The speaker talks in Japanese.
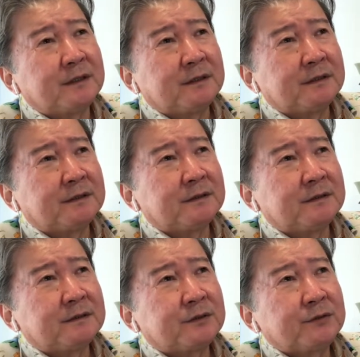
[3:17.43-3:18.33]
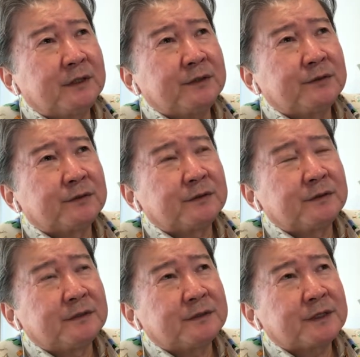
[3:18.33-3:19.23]
うん、その後、
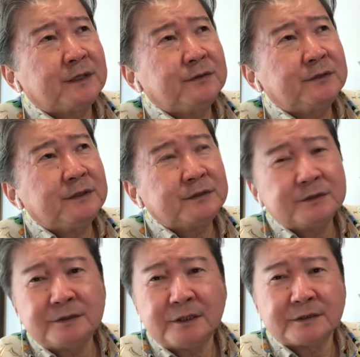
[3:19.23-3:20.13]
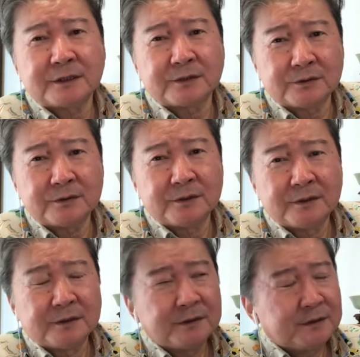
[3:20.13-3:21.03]
さん、よねん続いたんじゃないの
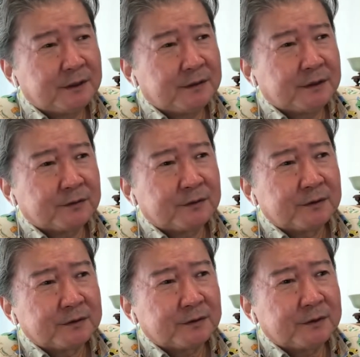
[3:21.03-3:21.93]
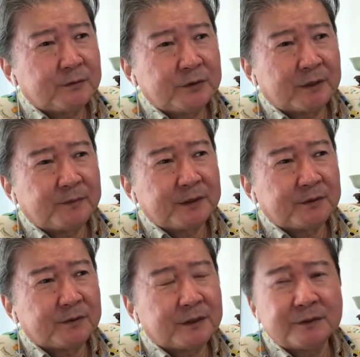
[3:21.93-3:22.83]
で、だけど、それがもうやっぱり
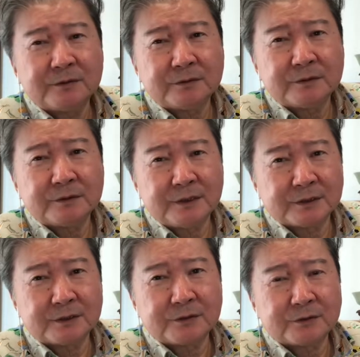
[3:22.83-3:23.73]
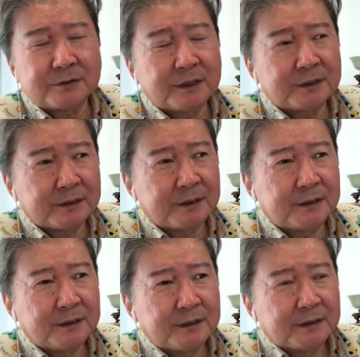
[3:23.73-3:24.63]
他のね、市場の中
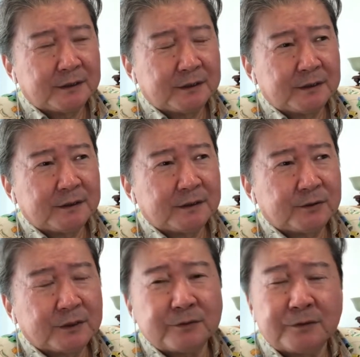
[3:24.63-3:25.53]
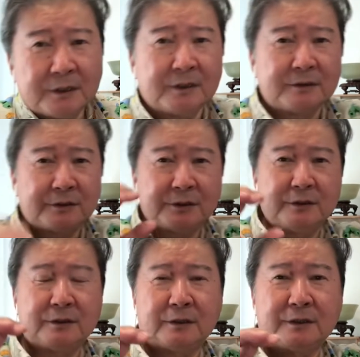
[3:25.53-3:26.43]
で、えー、他のね、敷
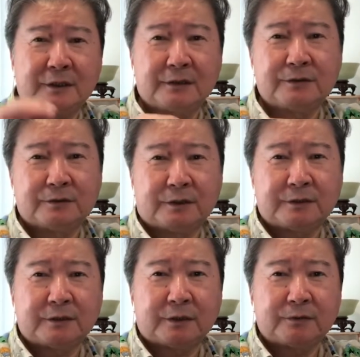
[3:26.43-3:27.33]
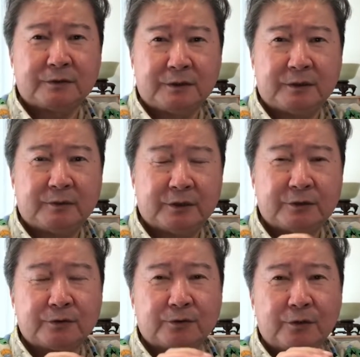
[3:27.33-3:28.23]
金がにかげつになっちゃったのに、下
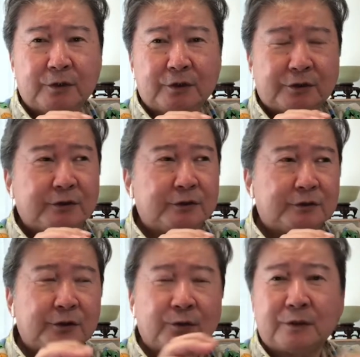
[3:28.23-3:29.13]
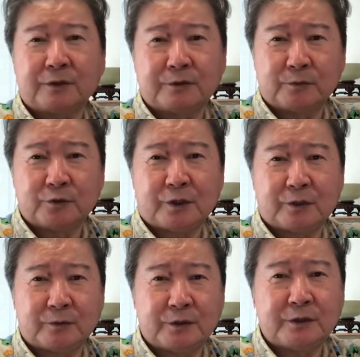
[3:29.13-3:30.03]
手すると、敷金ゼロなんてのも大阪
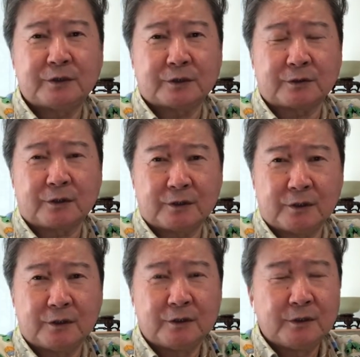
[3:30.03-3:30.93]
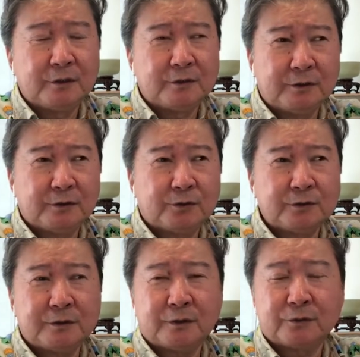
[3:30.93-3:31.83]
でも出てきちゃったから、ね、当
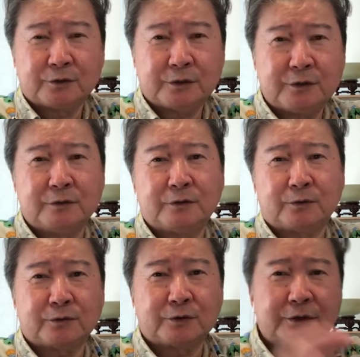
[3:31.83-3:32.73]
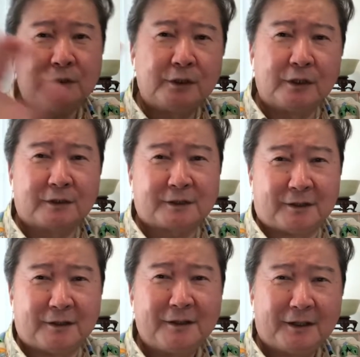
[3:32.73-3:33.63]
然だけど、敷金ゼロと敷金が
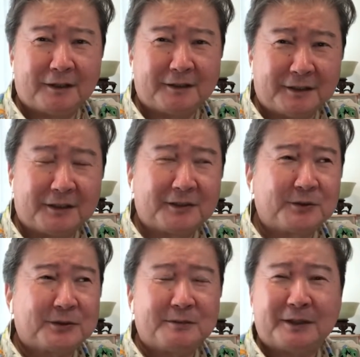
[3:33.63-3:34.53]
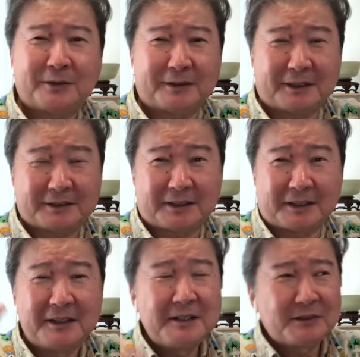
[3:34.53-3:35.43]
さ、ね、ろくじゅうまんとかだった
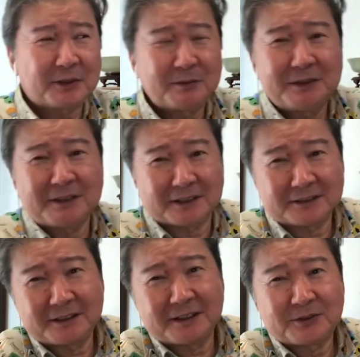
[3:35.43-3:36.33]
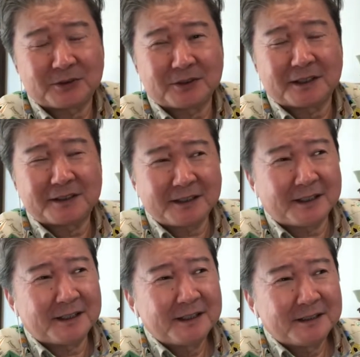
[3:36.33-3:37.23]
ら、それは無理じゃんってことになっ
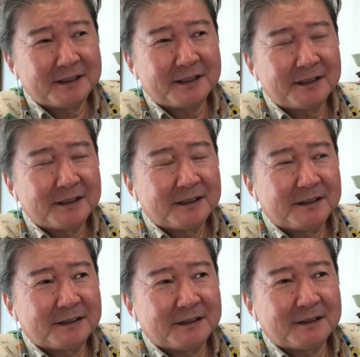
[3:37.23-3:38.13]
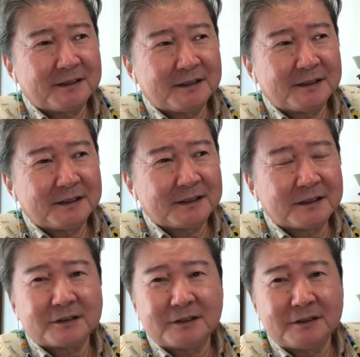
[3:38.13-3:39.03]
て、で、えー、結
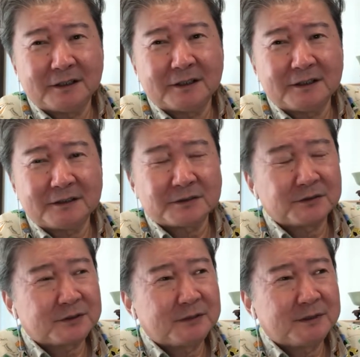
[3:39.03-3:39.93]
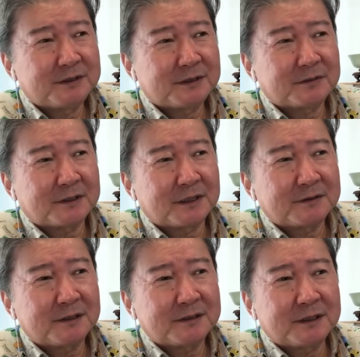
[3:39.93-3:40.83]
果的にね、その敷引き制度がな
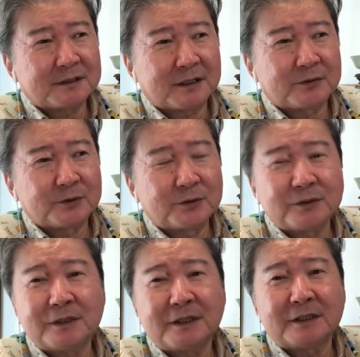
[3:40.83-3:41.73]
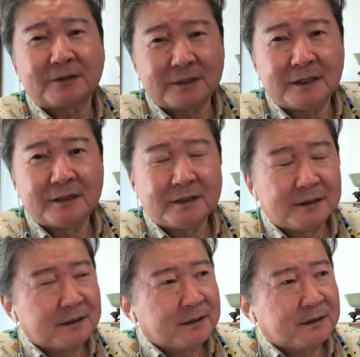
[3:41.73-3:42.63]
くなっちゃったのも同然なんだよね。
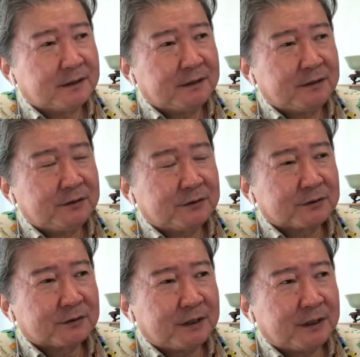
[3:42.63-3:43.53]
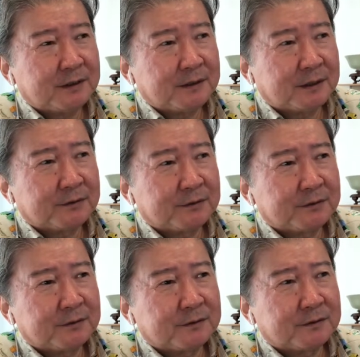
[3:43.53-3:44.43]
で、いうことで、あ
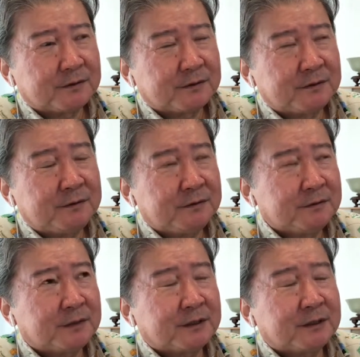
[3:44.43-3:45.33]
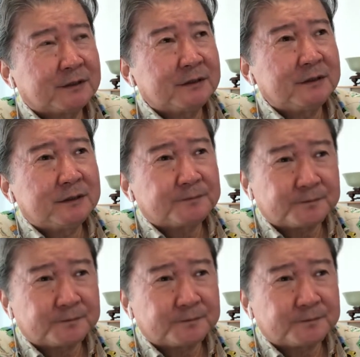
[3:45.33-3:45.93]
のー、まあ、結果的に、